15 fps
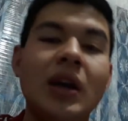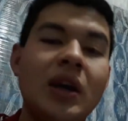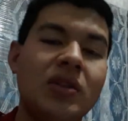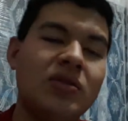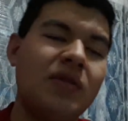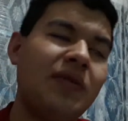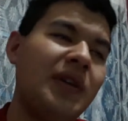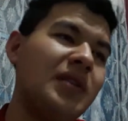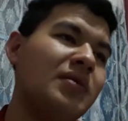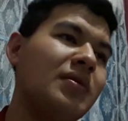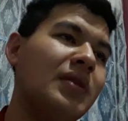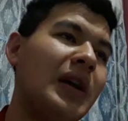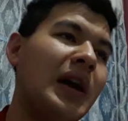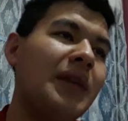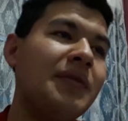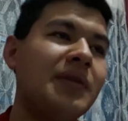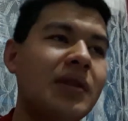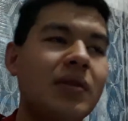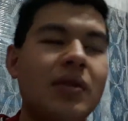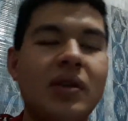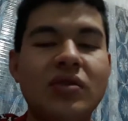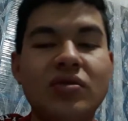Só faço lives
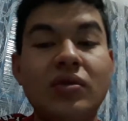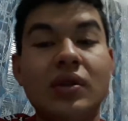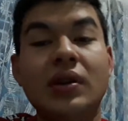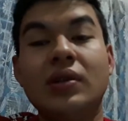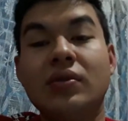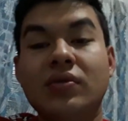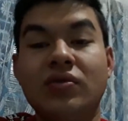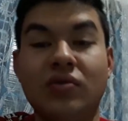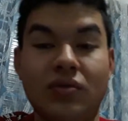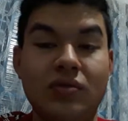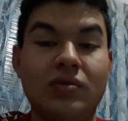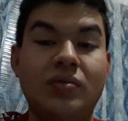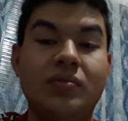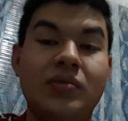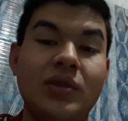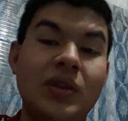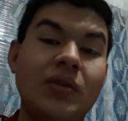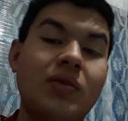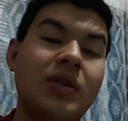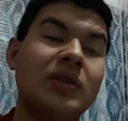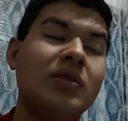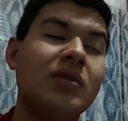agora jogando o jogo. Por
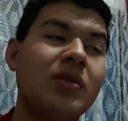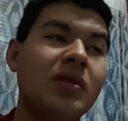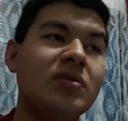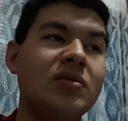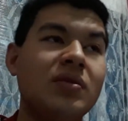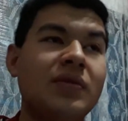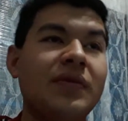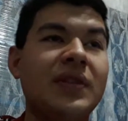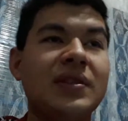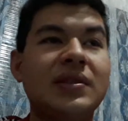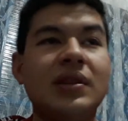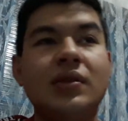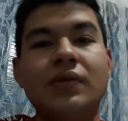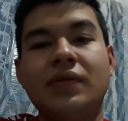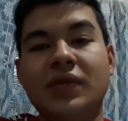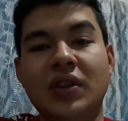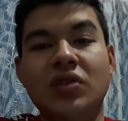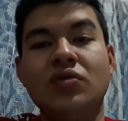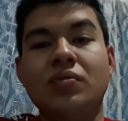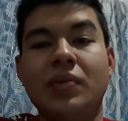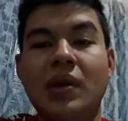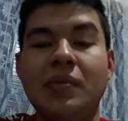enquanto eu só estou fazendo
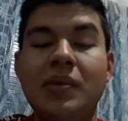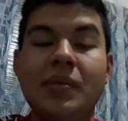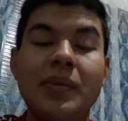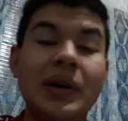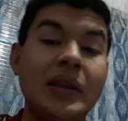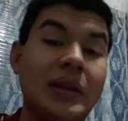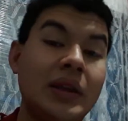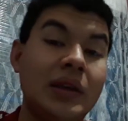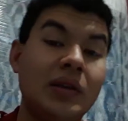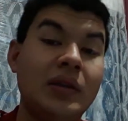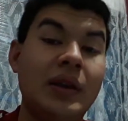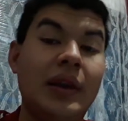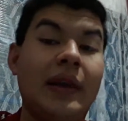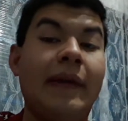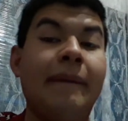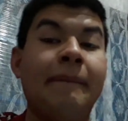vídeo mesmo e mandando aí.